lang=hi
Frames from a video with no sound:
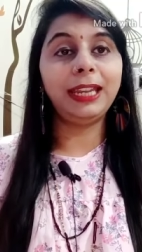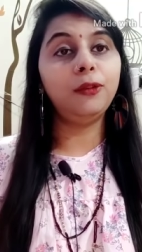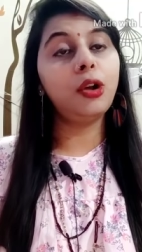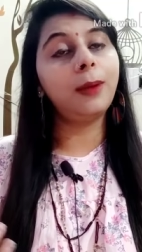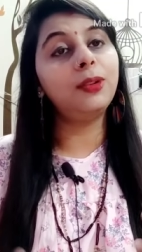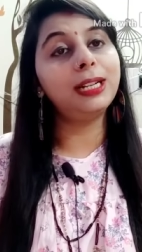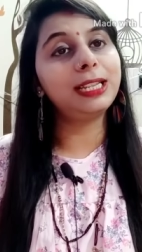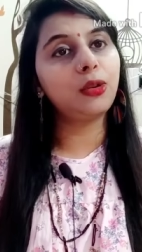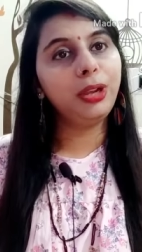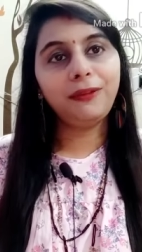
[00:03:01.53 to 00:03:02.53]
ने वो हम
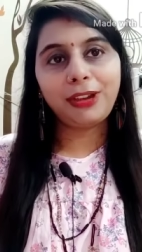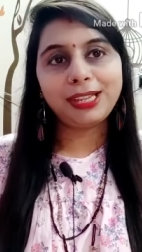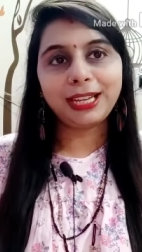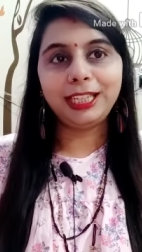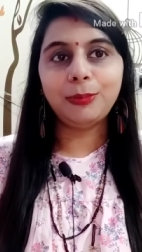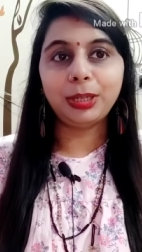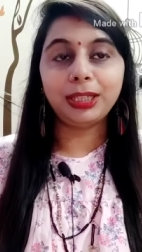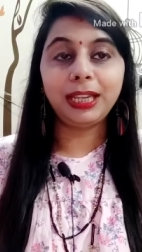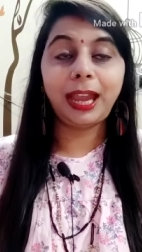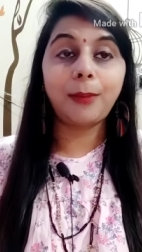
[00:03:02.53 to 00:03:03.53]
गर्ल्स को ही फेस करनी
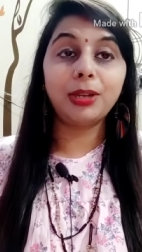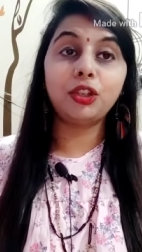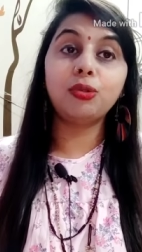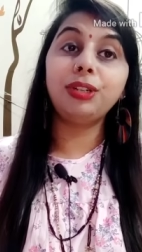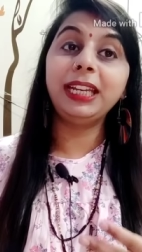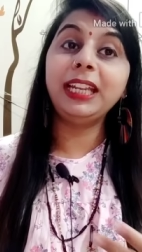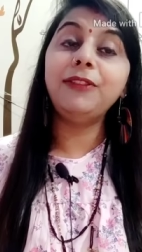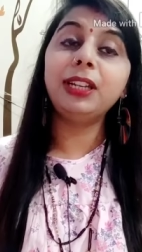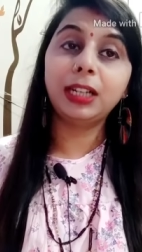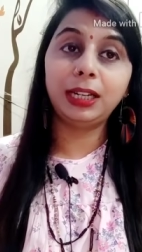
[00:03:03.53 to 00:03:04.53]
पड़ती है बच्चे को
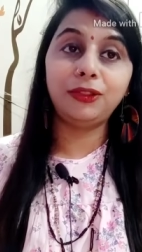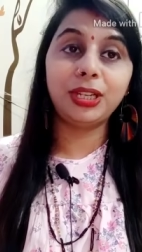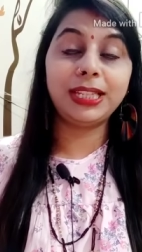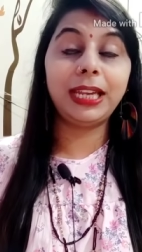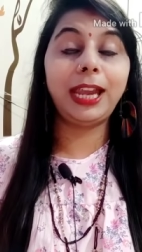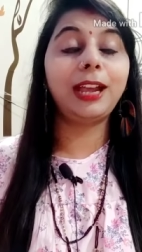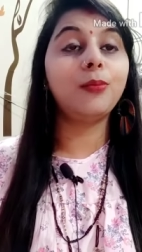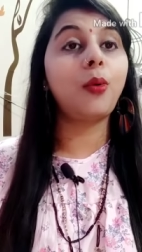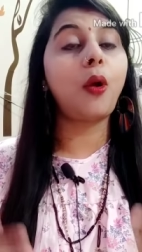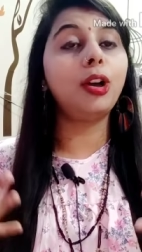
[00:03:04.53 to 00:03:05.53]
डिलीवर करने जैसी एक
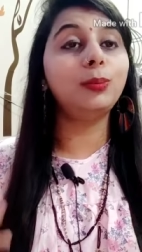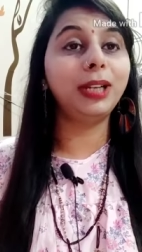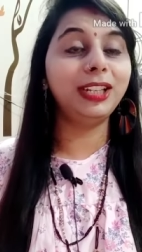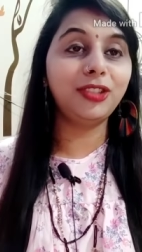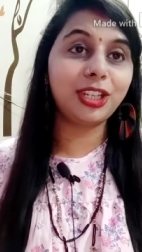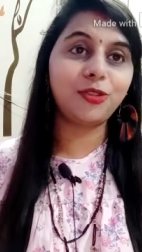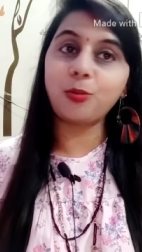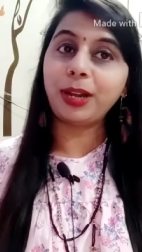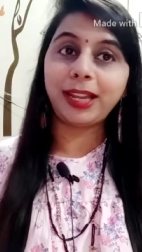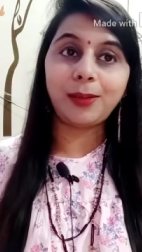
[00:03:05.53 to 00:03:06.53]
बहुत बड़ी चीज़ जो
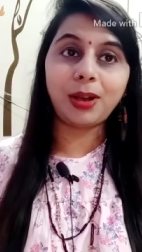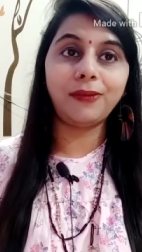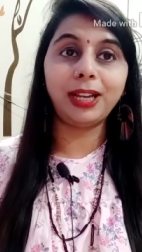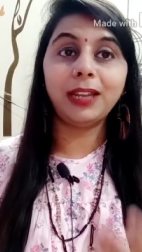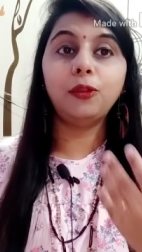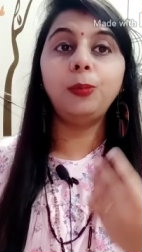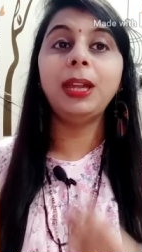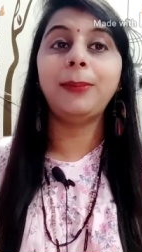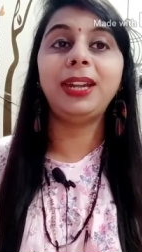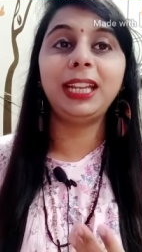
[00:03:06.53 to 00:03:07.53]
बनाई है भगवान ने वो भी
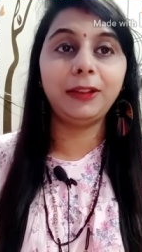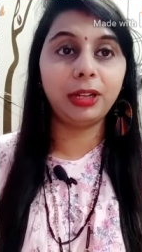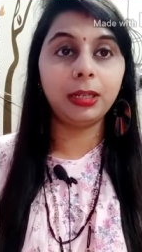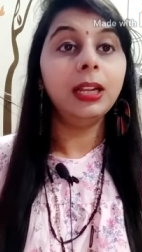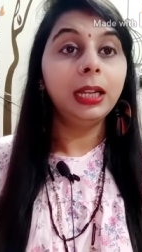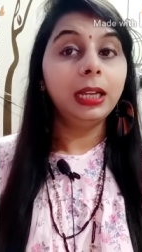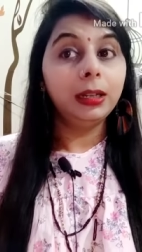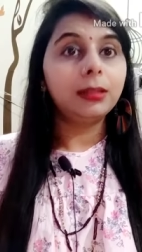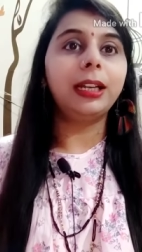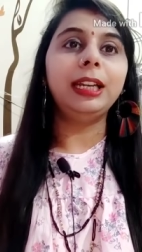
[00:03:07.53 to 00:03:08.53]
हमें डिलीवर
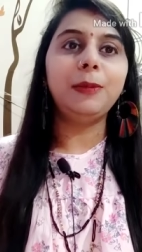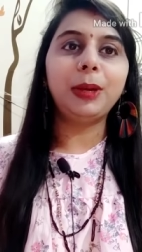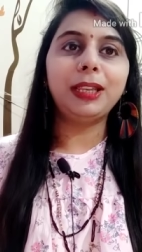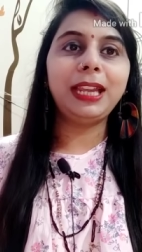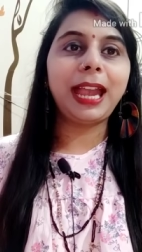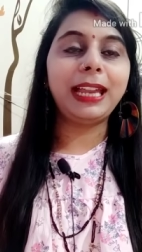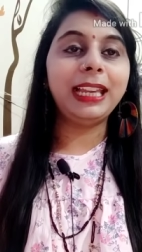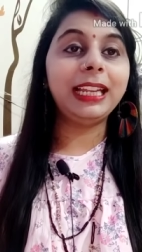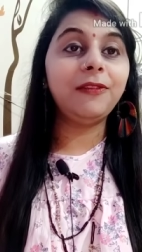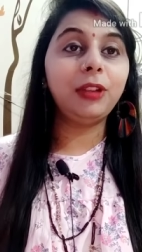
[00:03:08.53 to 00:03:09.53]
करनी पड़ती है
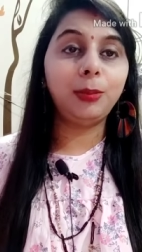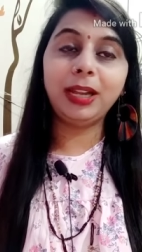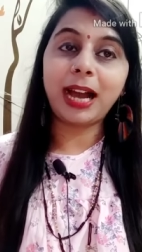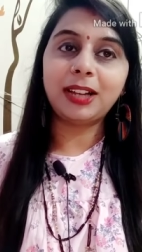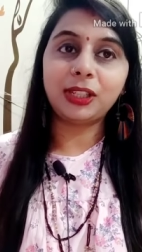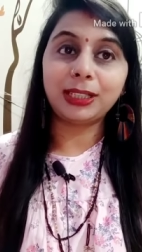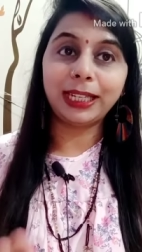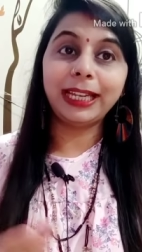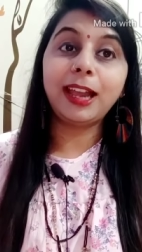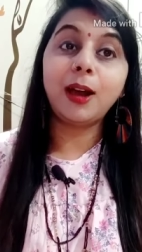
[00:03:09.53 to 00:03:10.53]
लेकिन फिर भी कहा जाता
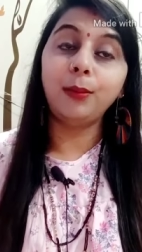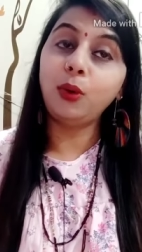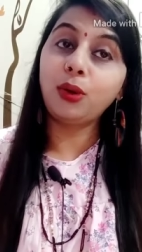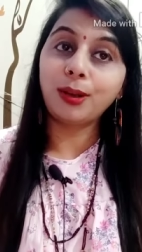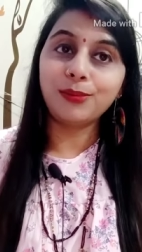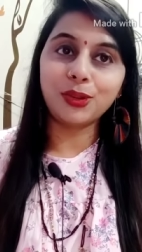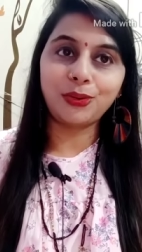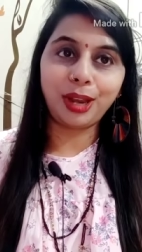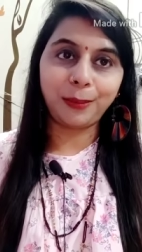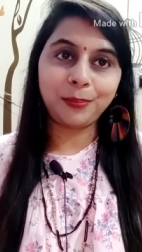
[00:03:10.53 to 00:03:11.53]
है कि हम लोग
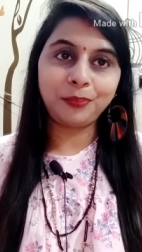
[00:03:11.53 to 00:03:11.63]
कमज़ोर हैं